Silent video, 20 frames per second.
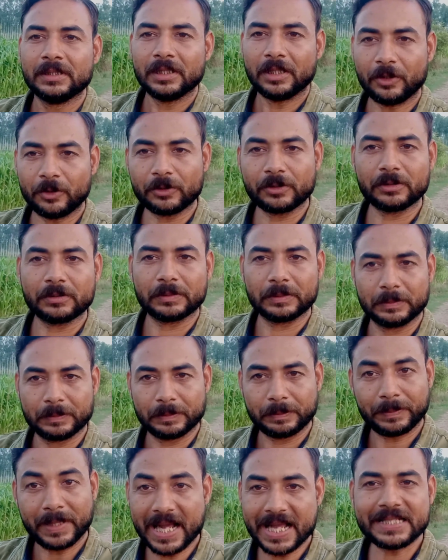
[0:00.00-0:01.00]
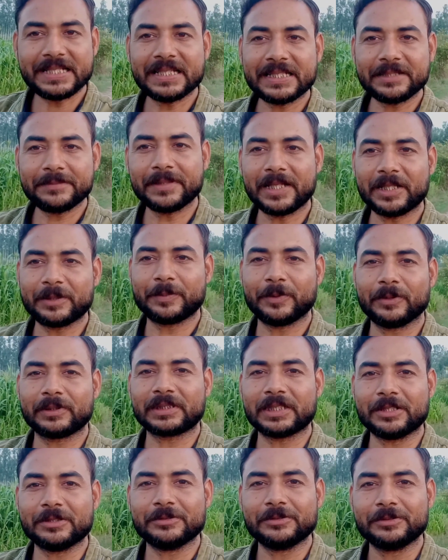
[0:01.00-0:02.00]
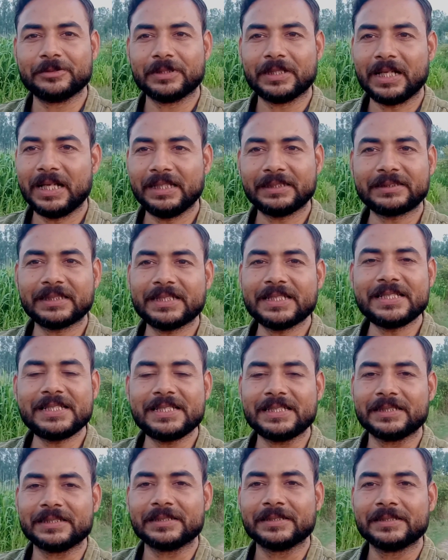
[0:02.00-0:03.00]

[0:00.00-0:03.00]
और फ़ायदे की बात बोलता हूँ ऐसा नहीं